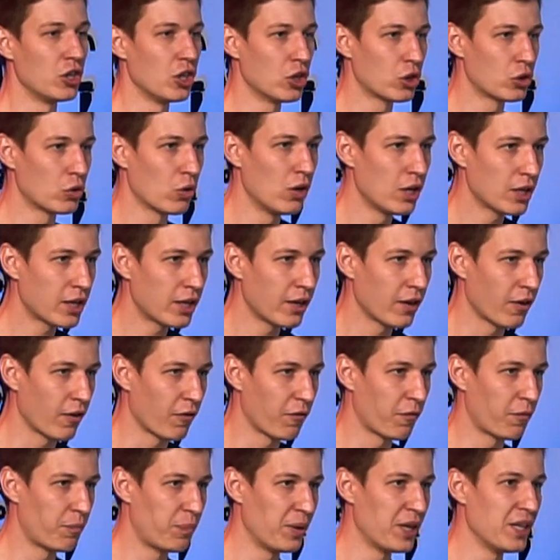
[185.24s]
не
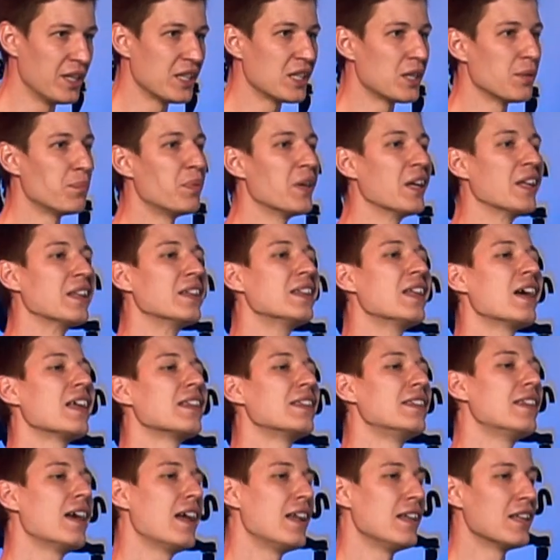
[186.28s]
только, в принципе, на
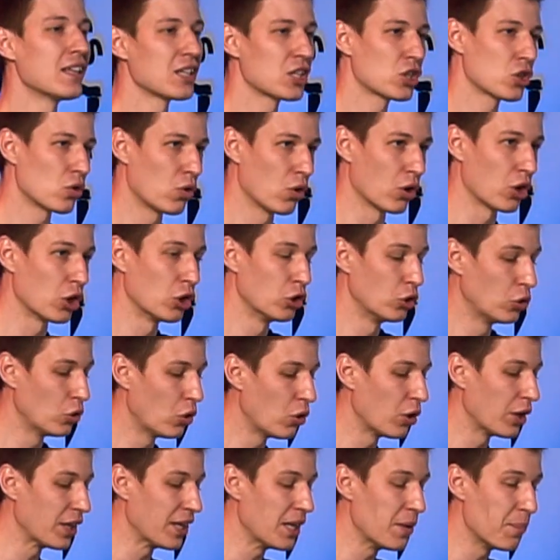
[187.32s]
дальносрок,
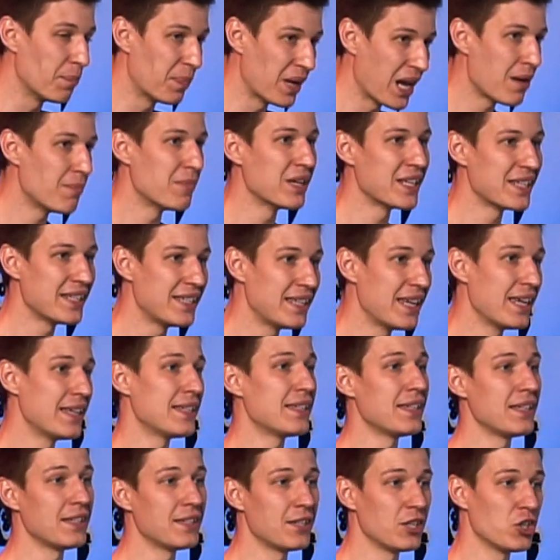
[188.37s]
но и прямо
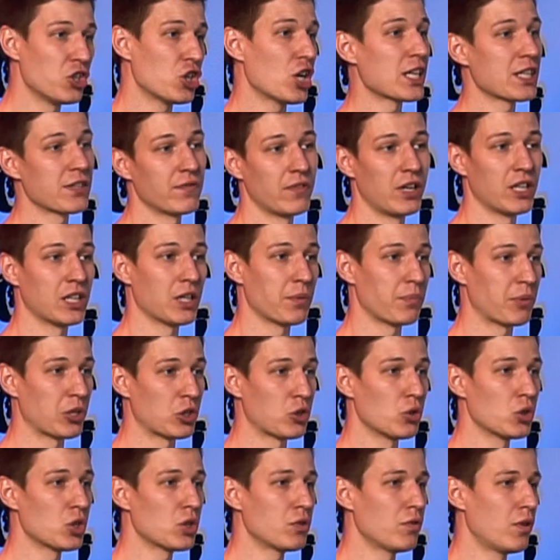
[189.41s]
здесь и сейчас вы это
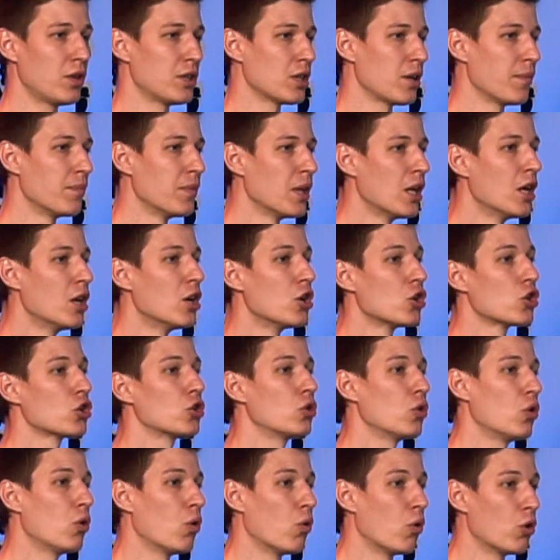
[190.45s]
почувствуете,
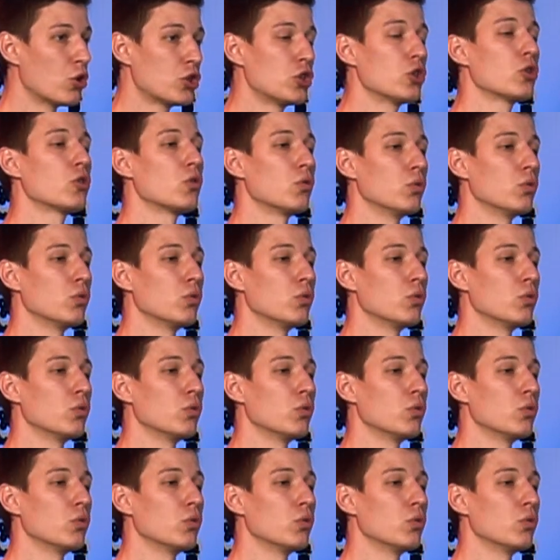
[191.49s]
что очень